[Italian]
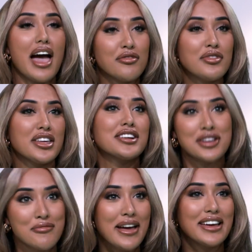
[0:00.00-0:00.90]
Il
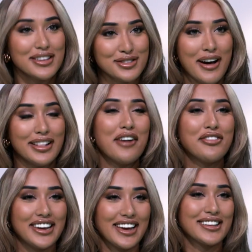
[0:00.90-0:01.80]
matrimonio significa
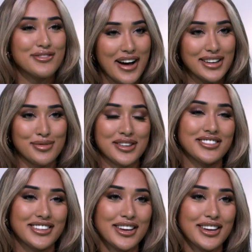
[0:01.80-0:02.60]
molto per me, è il mio giorno